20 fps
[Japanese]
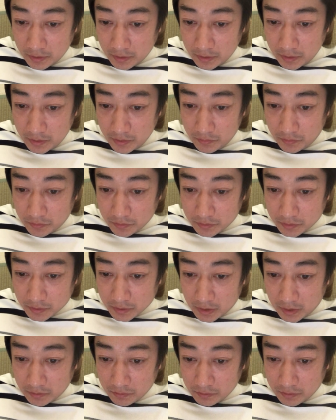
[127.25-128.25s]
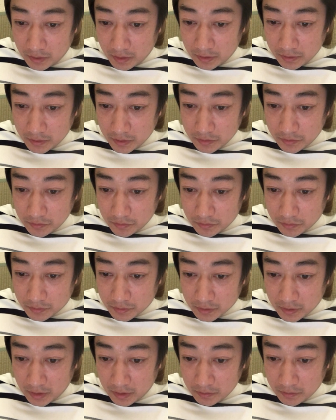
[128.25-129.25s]
火を使うか熱を
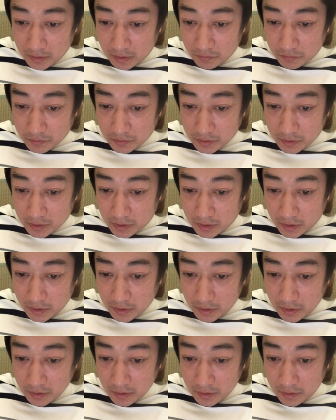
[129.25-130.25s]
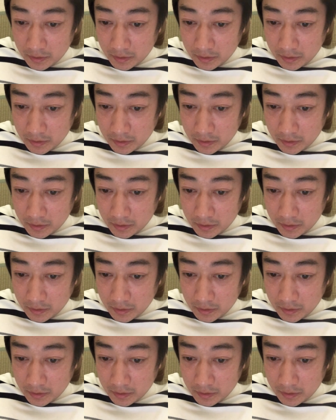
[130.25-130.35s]
使うかの違い